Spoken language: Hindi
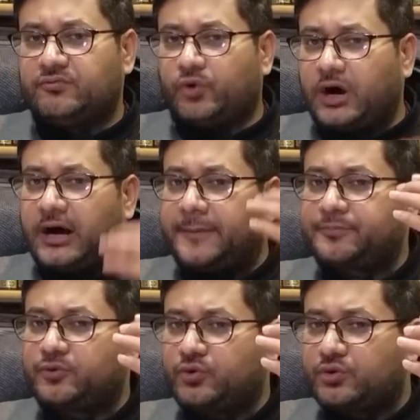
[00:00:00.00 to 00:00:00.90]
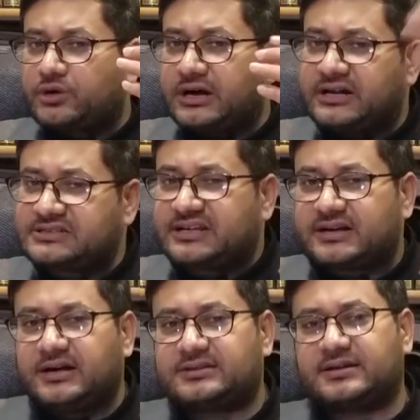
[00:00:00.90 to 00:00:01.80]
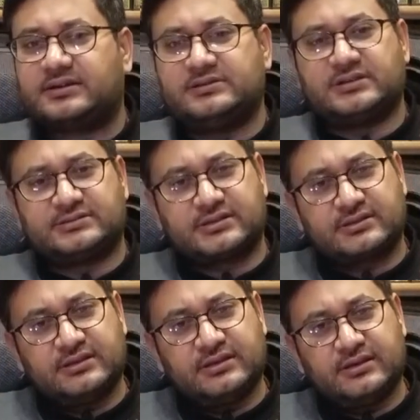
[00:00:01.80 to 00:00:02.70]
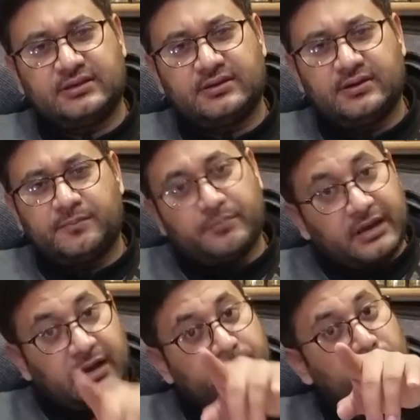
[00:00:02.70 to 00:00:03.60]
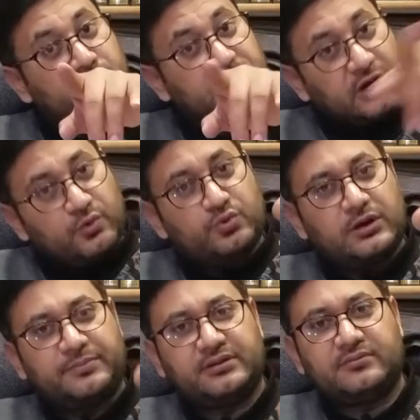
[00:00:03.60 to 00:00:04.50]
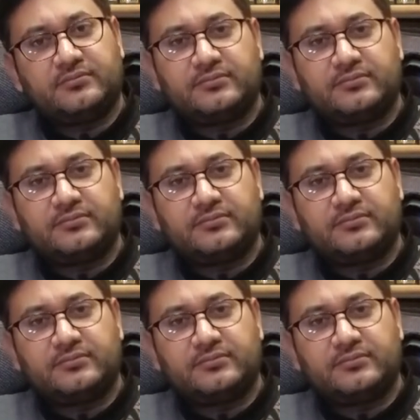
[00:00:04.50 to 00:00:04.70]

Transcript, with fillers: वो आपको कहाँ से कहाँ तक ले जा सकती है मैं आपको दिखाऊंगा भी